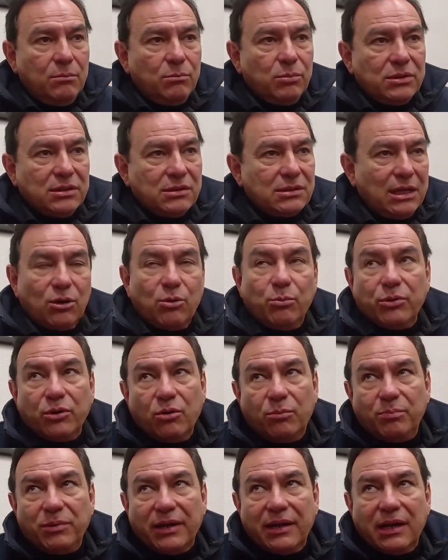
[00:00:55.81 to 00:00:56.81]
pues es algo muy
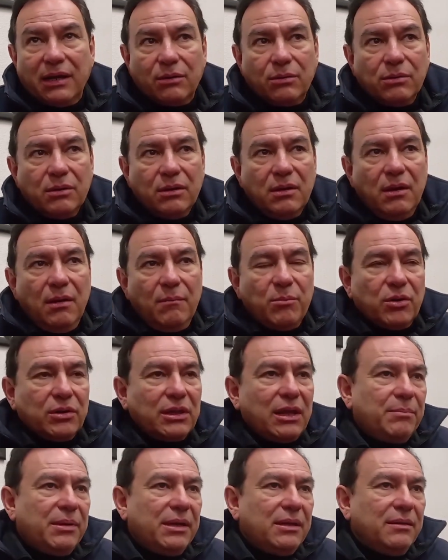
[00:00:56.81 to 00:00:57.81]
complicado. Pero
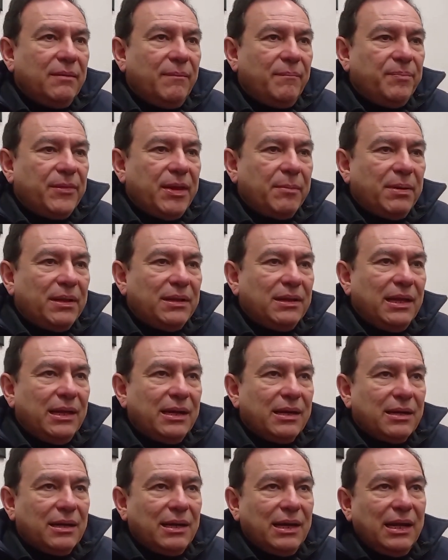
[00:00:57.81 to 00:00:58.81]
también
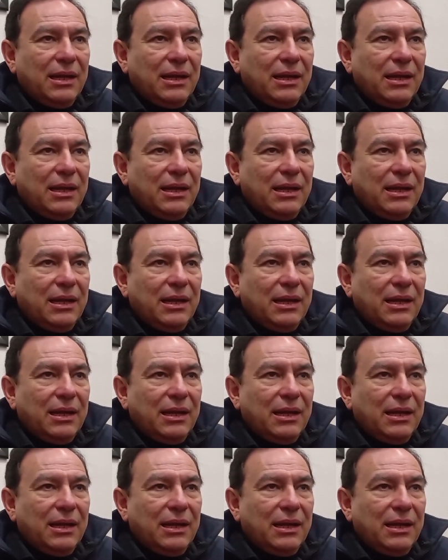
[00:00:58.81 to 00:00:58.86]
depender